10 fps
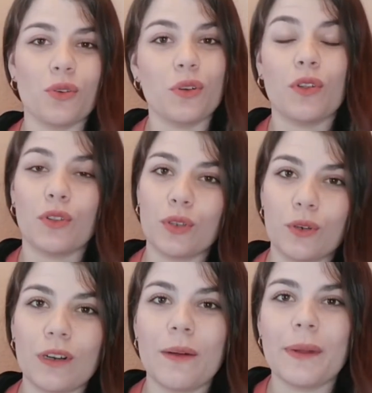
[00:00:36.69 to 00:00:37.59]
soy una
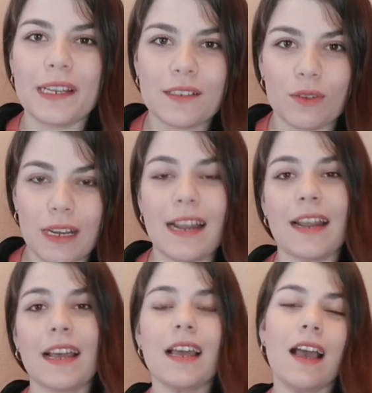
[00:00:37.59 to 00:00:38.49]
odontóloga
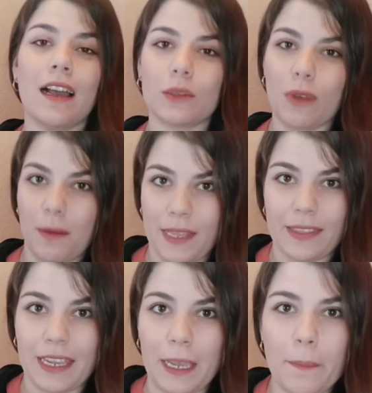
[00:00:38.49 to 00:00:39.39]
venezolana
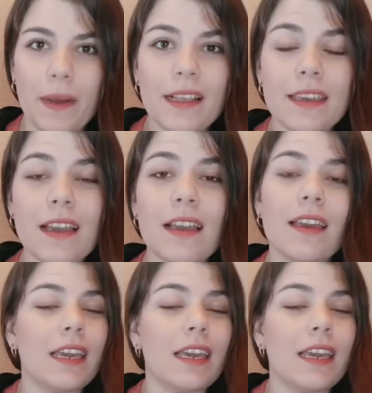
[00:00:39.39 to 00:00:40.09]
actualmente en España